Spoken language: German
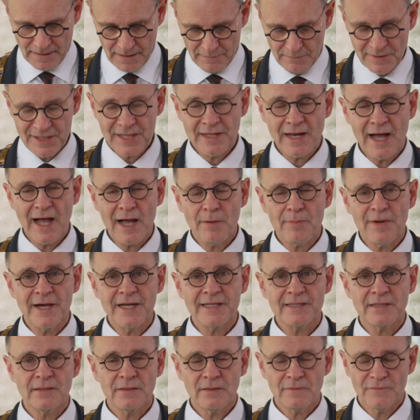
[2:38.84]
Mit den
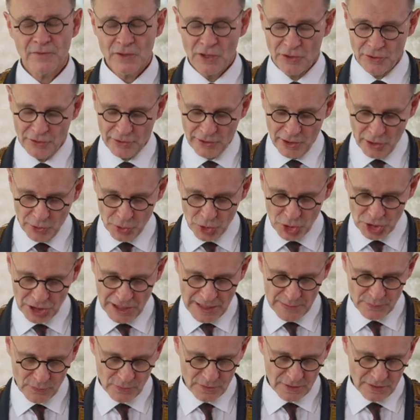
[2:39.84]
Arbeiten für die neue
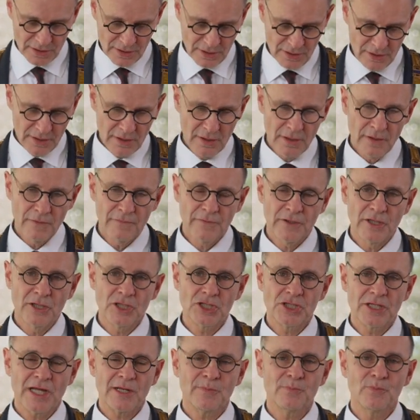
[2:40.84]
Ausschreibung für den
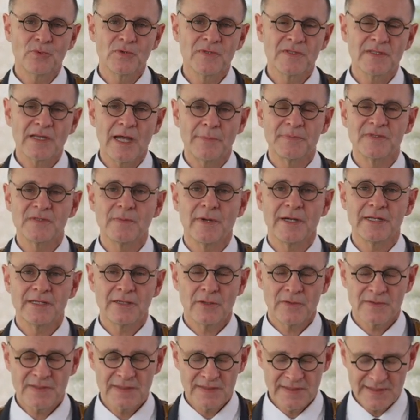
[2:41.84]
Stadtbus ab
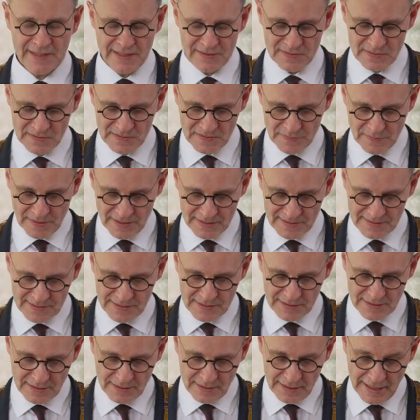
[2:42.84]

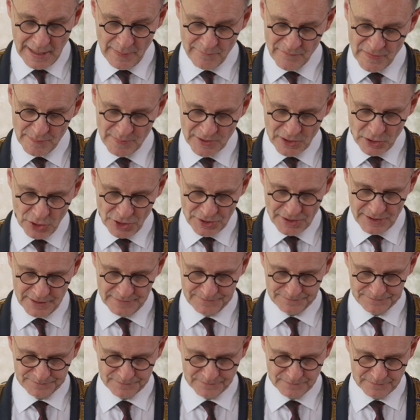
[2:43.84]
2026 haben wir
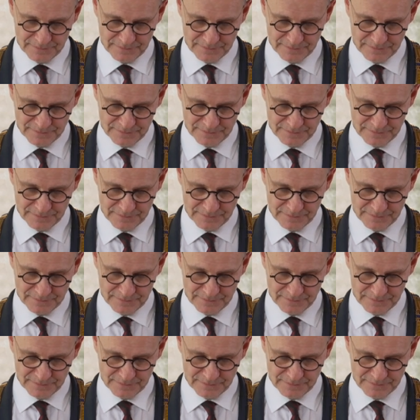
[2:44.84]
begonnen.